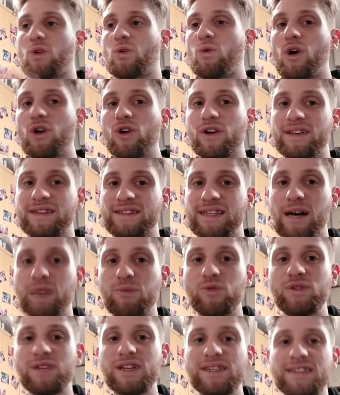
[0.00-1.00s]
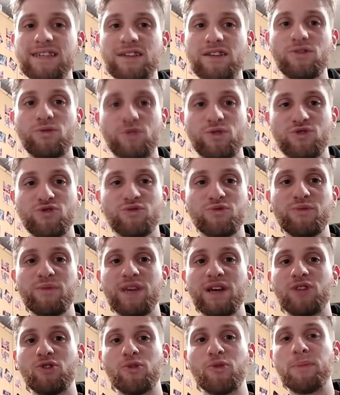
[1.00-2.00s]
quello che stiamo utilizzando in questo
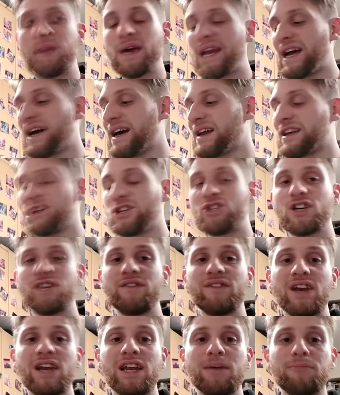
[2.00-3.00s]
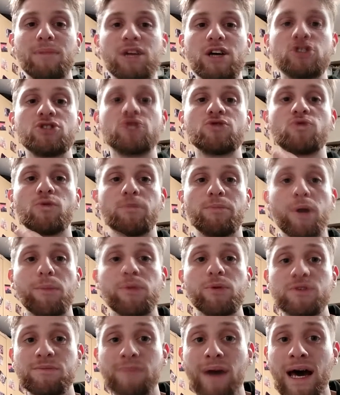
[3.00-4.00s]
momento per ricevere le immagini sul
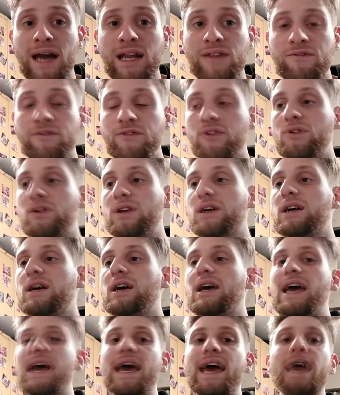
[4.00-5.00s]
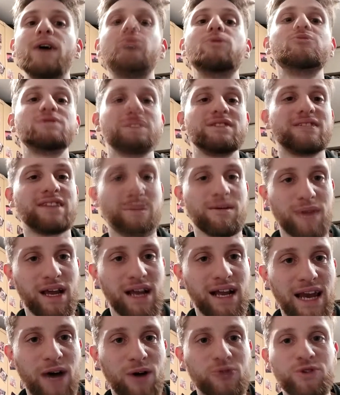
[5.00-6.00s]
proprio smartphone è un sistema
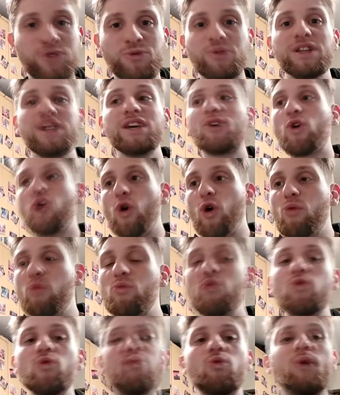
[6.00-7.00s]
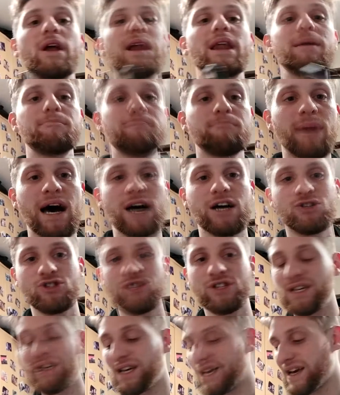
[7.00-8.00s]
in cloud, quindi comunque le
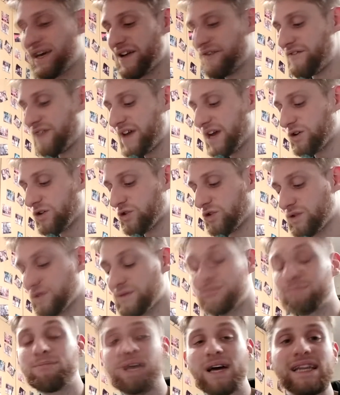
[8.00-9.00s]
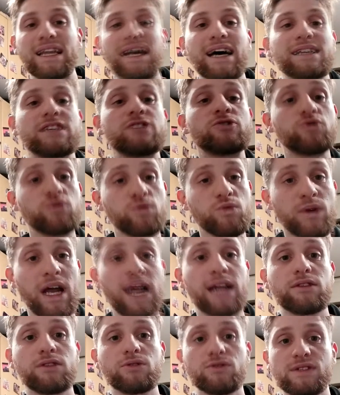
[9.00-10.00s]
immagini vengono mandate su un
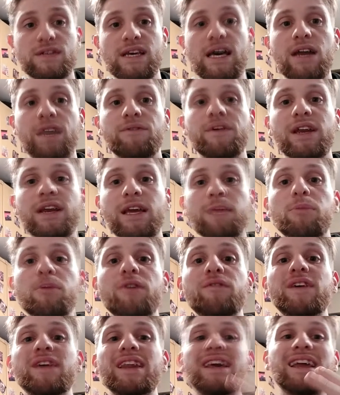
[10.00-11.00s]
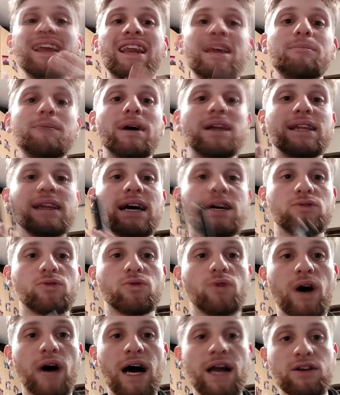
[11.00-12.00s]
altro server che poi viene
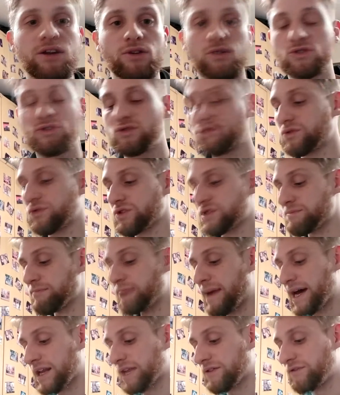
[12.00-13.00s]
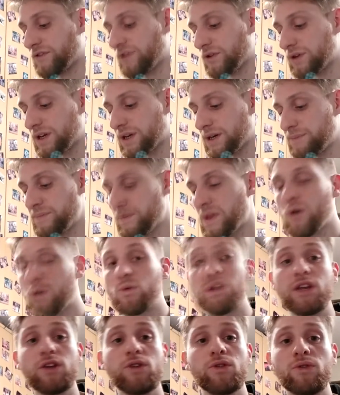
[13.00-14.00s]
rimandato al nostro smartphone.
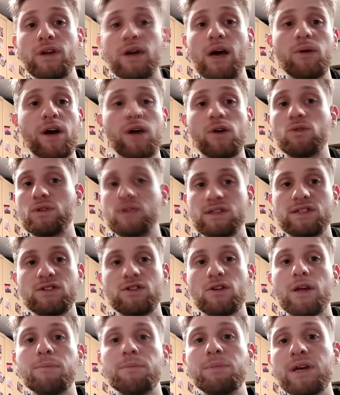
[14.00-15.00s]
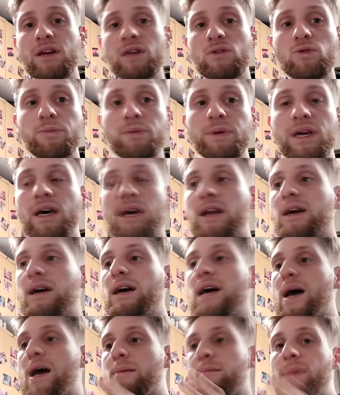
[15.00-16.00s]
Quindi non è una connessione
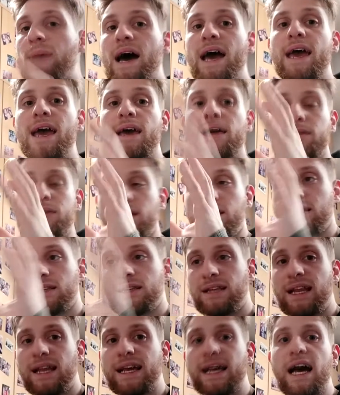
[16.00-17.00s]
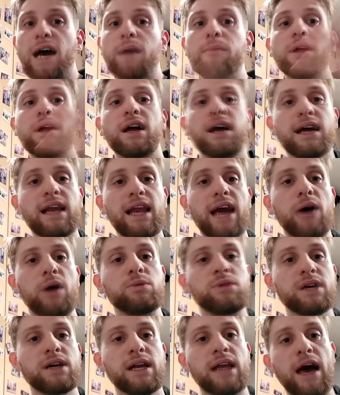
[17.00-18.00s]
peer-to-peer, ma è telecamera,
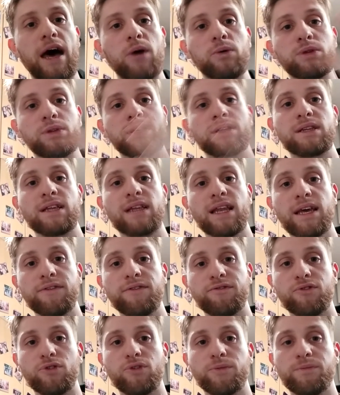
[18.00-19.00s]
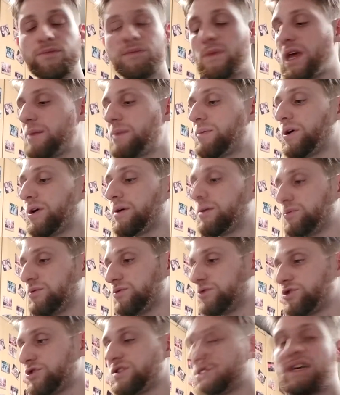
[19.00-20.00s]
cloud, cloud, telefono e poi
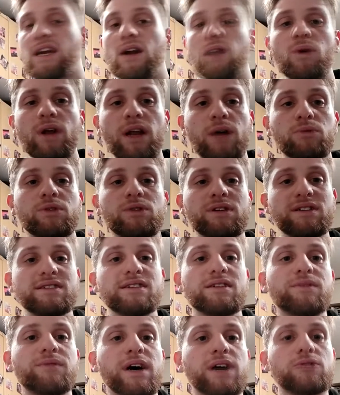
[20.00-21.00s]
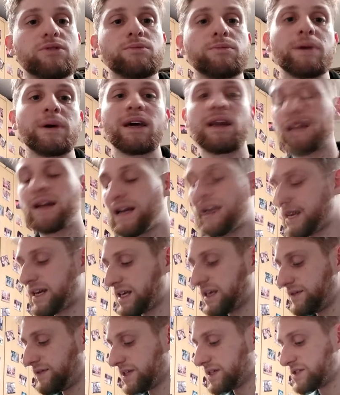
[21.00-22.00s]
appunto ci sarà un cloud riservato per
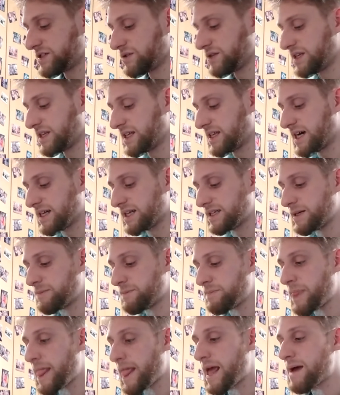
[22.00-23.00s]
l'archiviazione dei dati.